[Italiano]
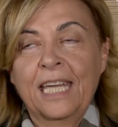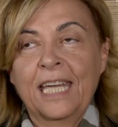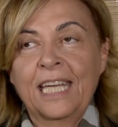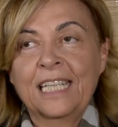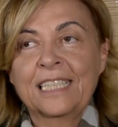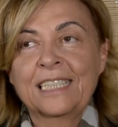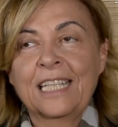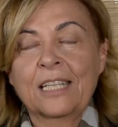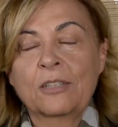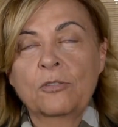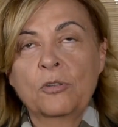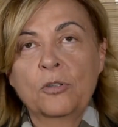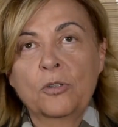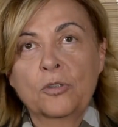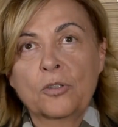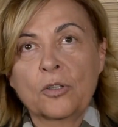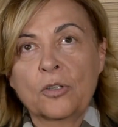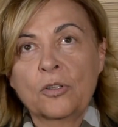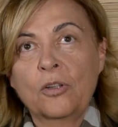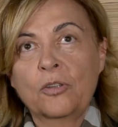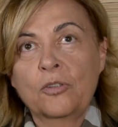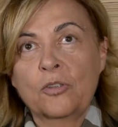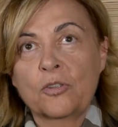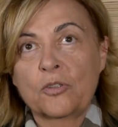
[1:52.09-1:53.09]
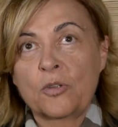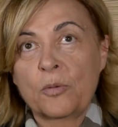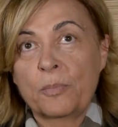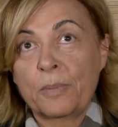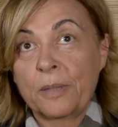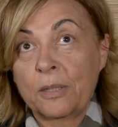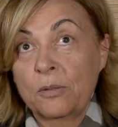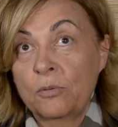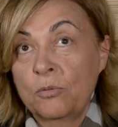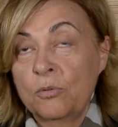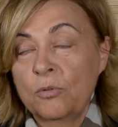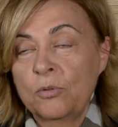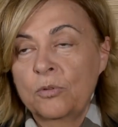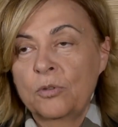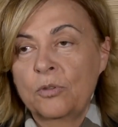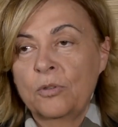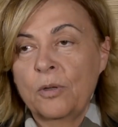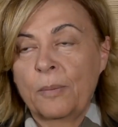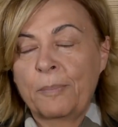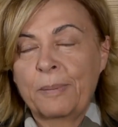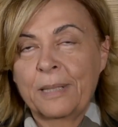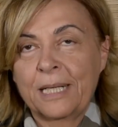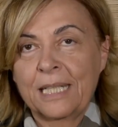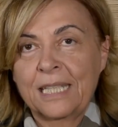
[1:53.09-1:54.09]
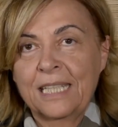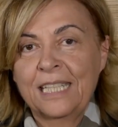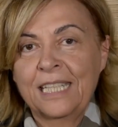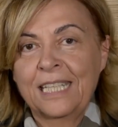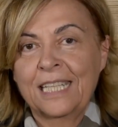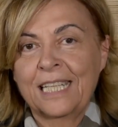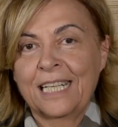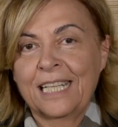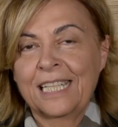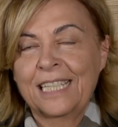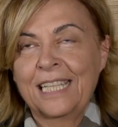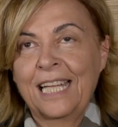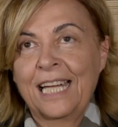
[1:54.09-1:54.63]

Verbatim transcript: è stato introdotto soprattutto a partire